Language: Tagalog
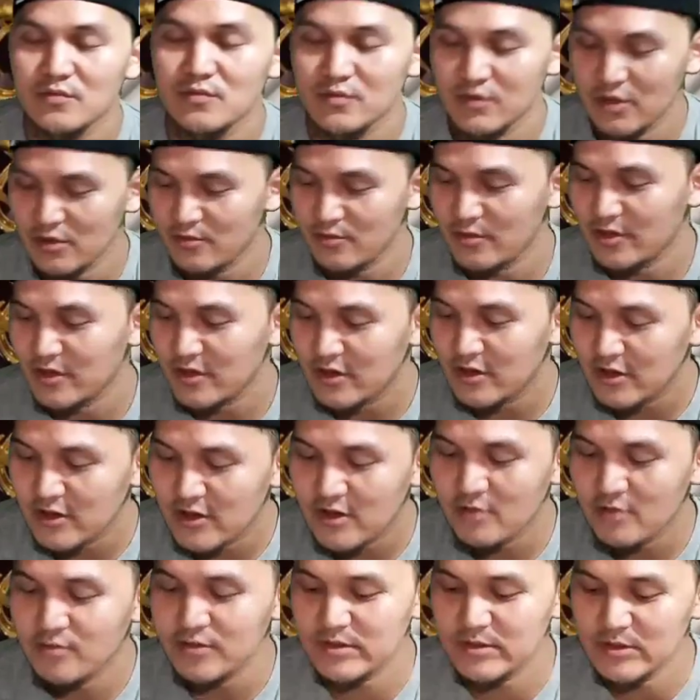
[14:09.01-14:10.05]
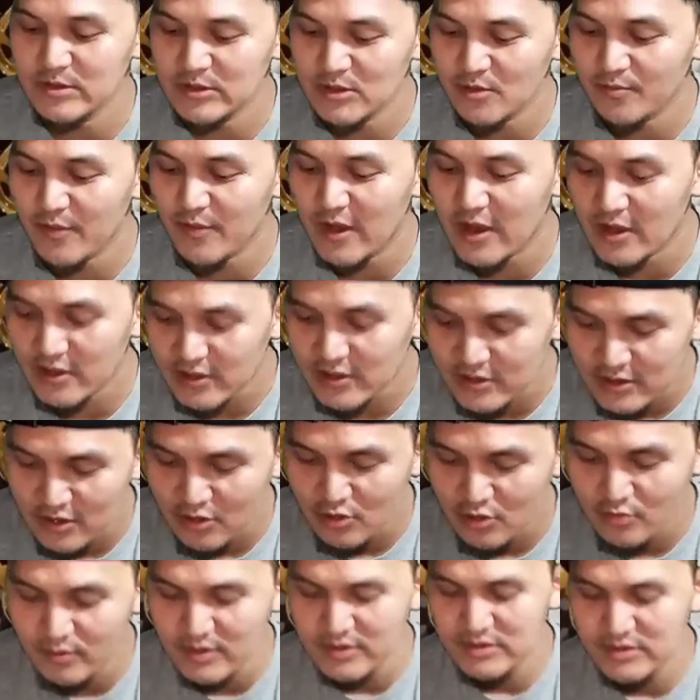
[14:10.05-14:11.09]
Kayo mag-alala, masisipagin
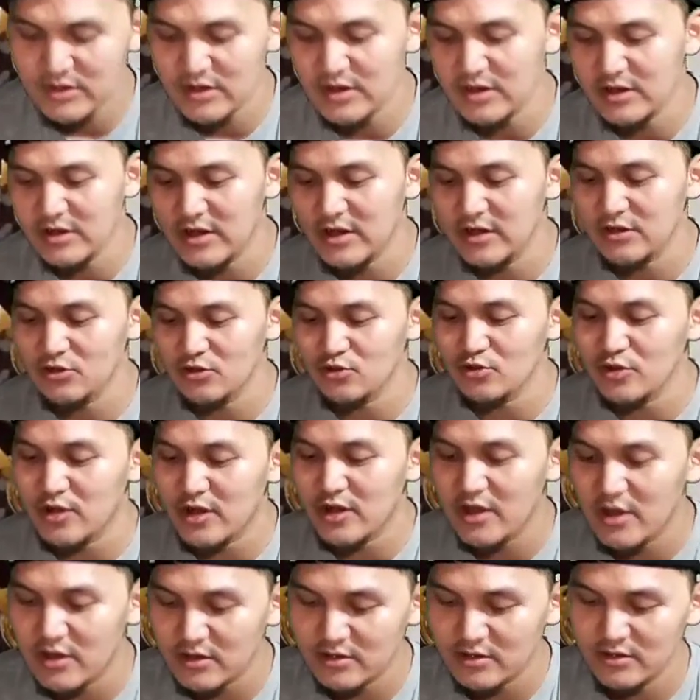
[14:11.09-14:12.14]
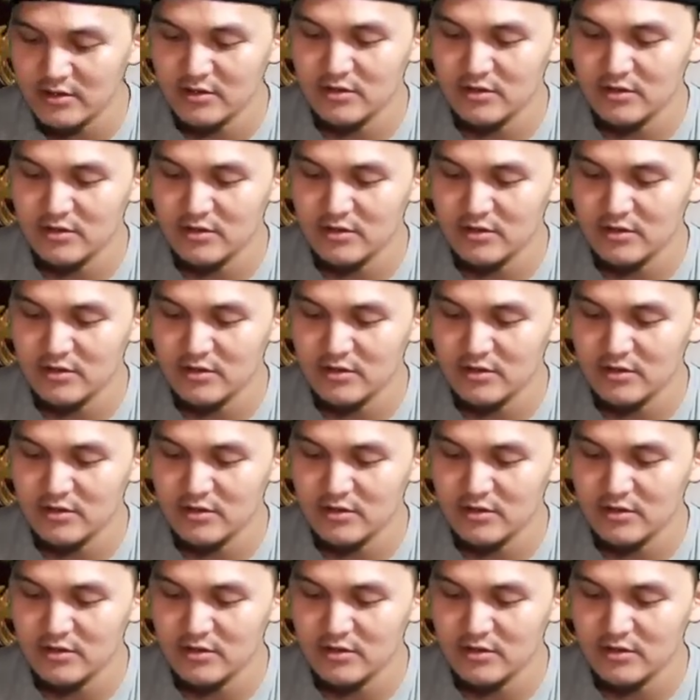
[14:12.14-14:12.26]
ako. Basta i-like nyo lang.